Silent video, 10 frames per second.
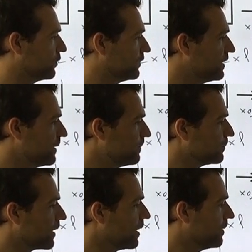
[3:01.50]
ceci,
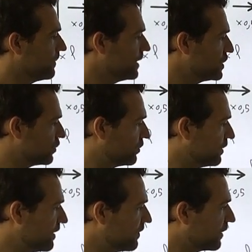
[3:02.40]
mais je
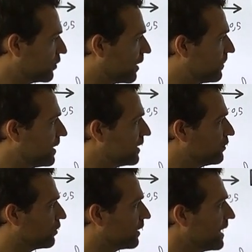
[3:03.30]
tenais à faire ce rappel-là
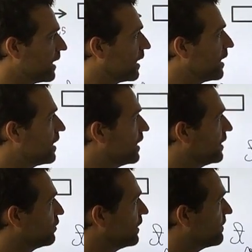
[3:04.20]
sur l'air,
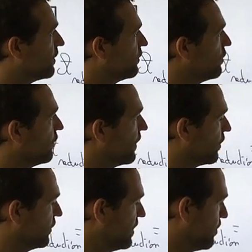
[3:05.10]
et notamment vous le faire
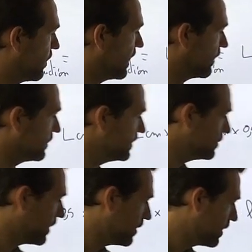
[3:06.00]
aussi pour
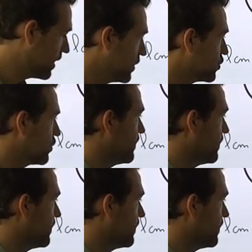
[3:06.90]
l'agrandissement. Je